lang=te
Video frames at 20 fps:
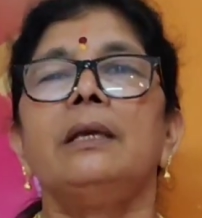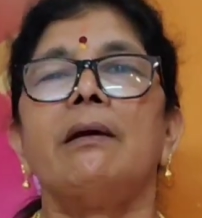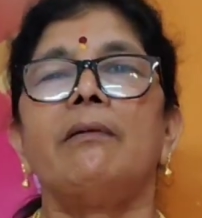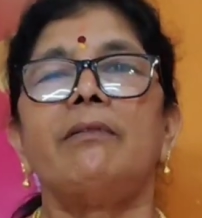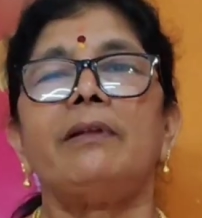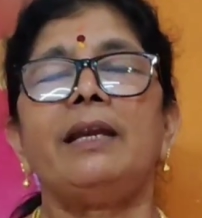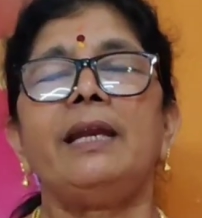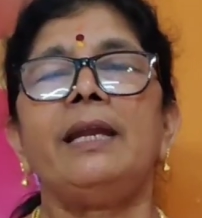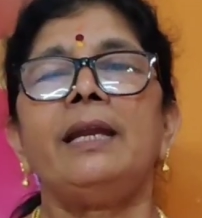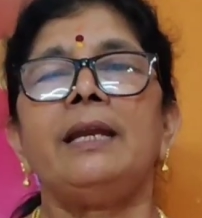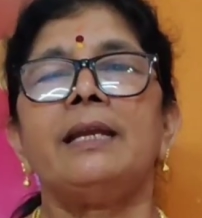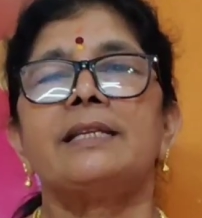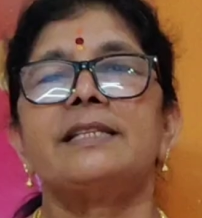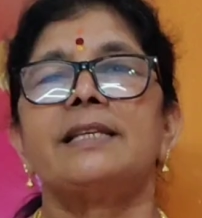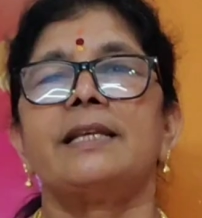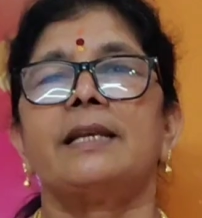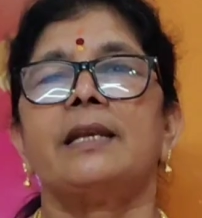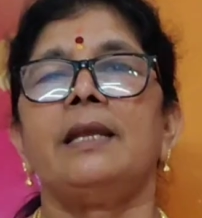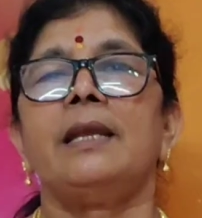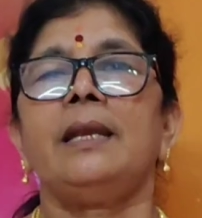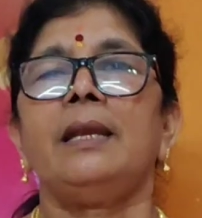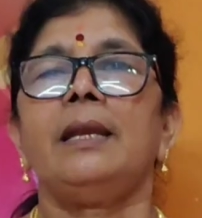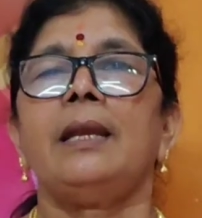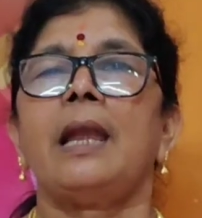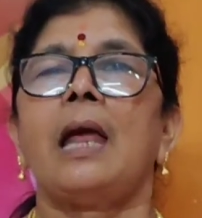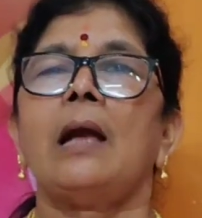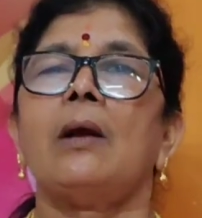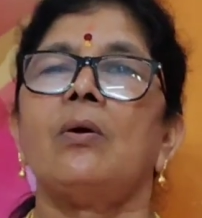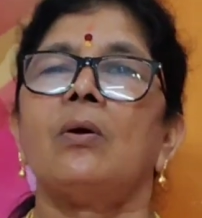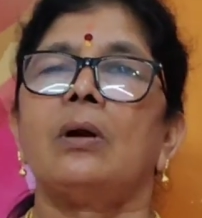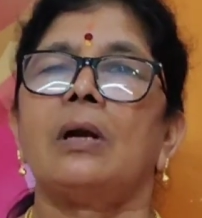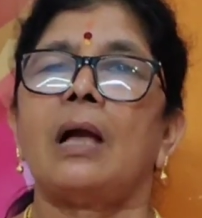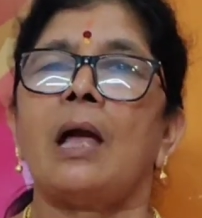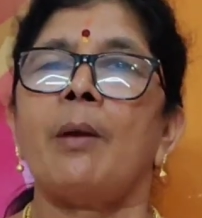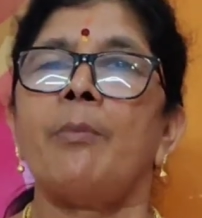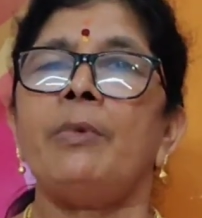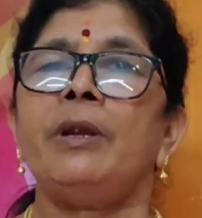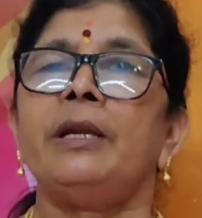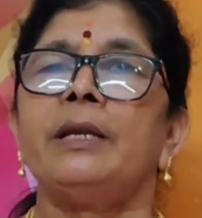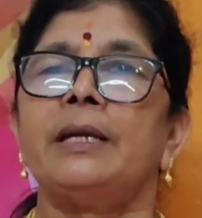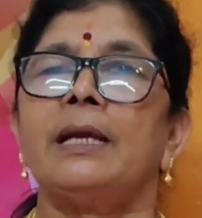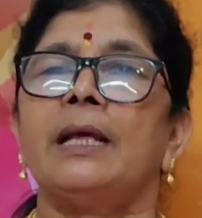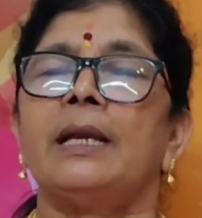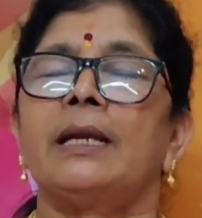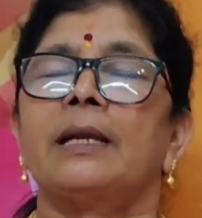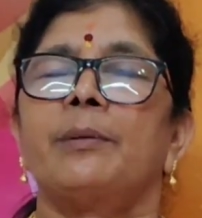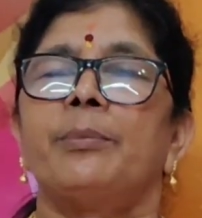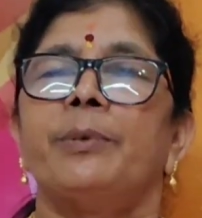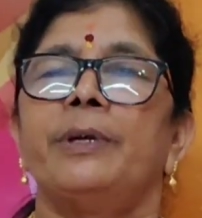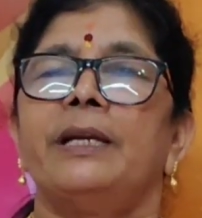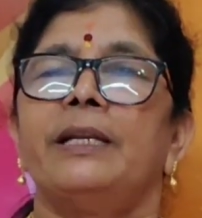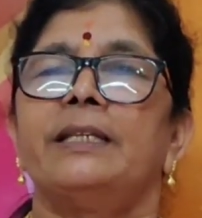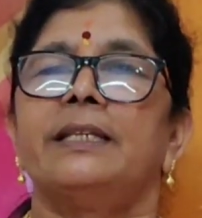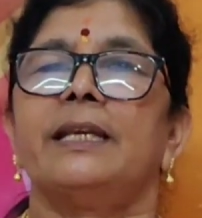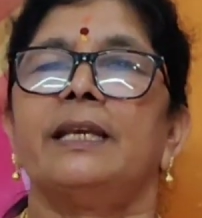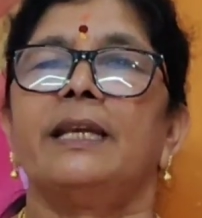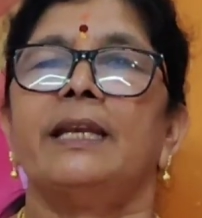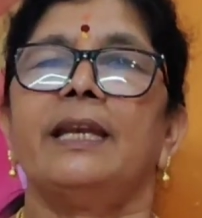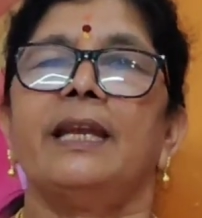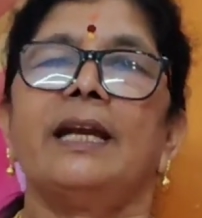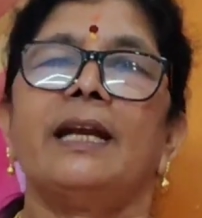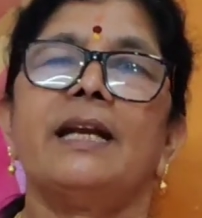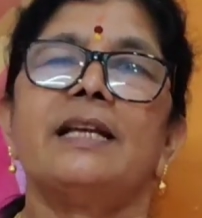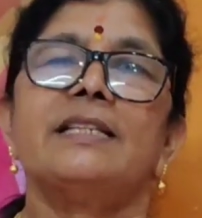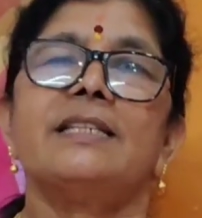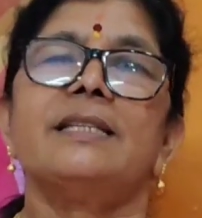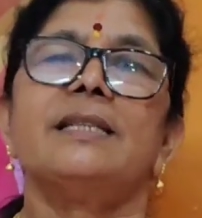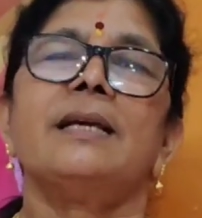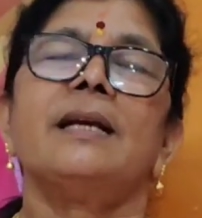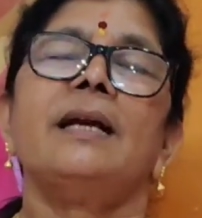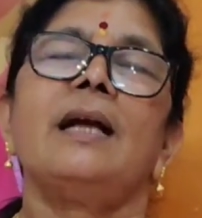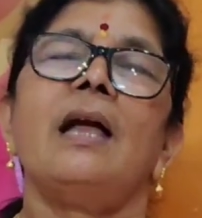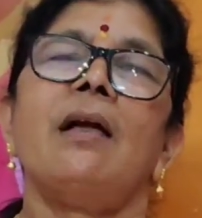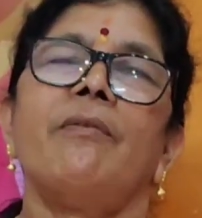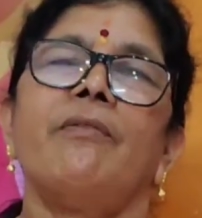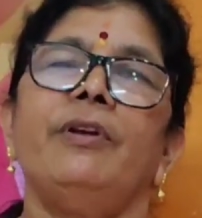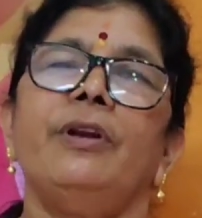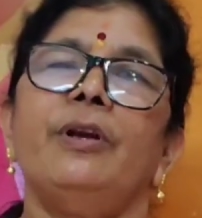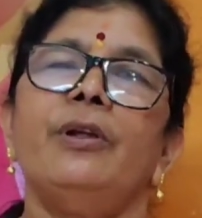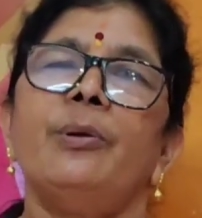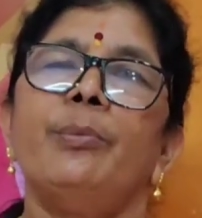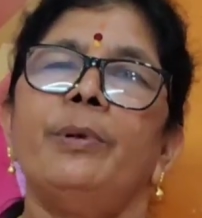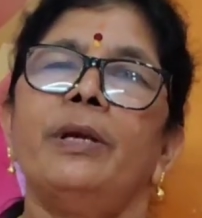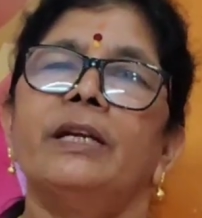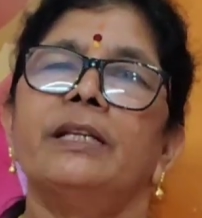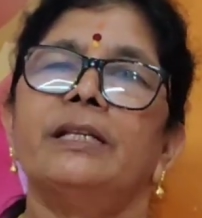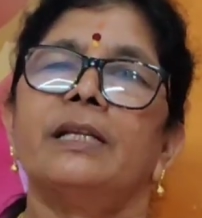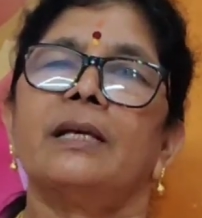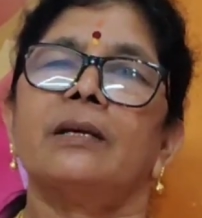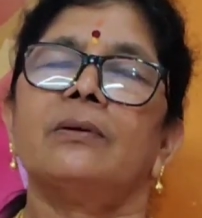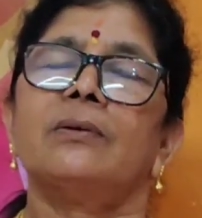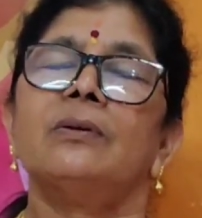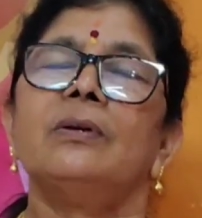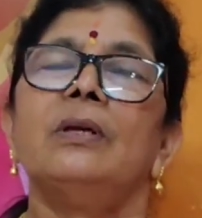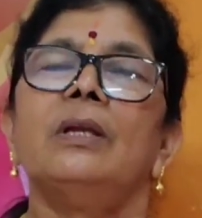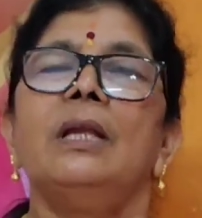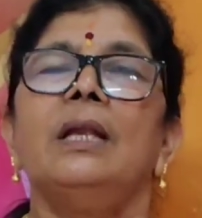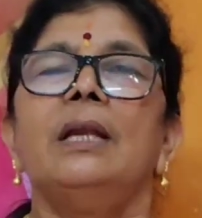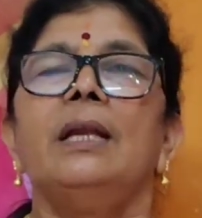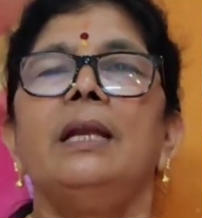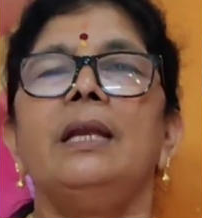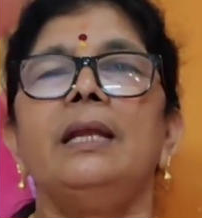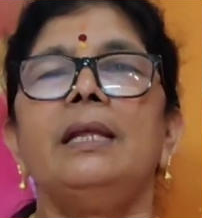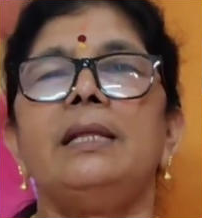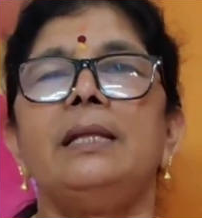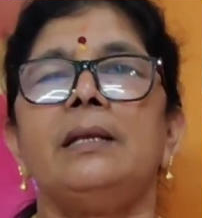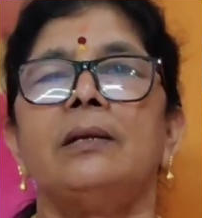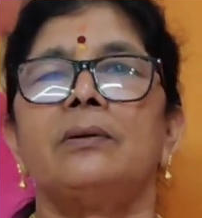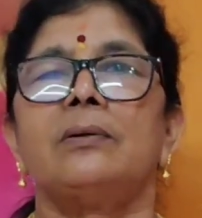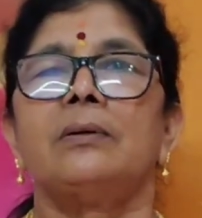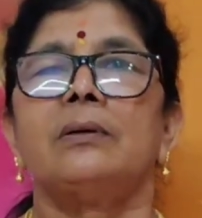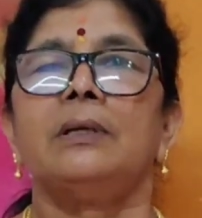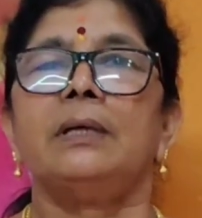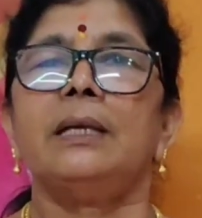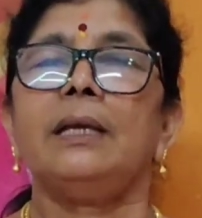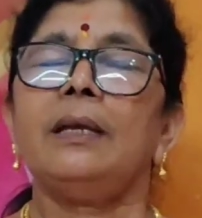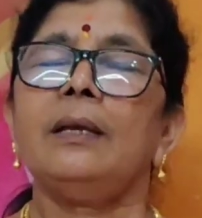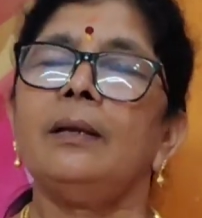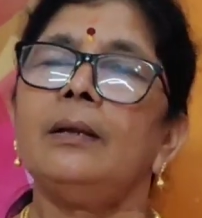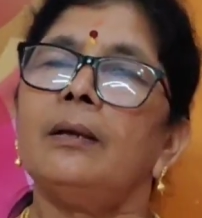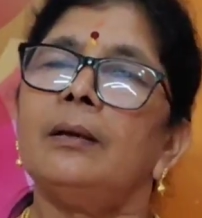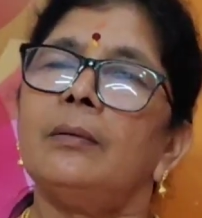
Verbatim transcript: ఎవరైనా సరే నాకు ఒక కామెంట్ కనుక పెడితే నేను ఖచ్చితంగా ఆ వీడియో పెడతాను లేదనుకుంటే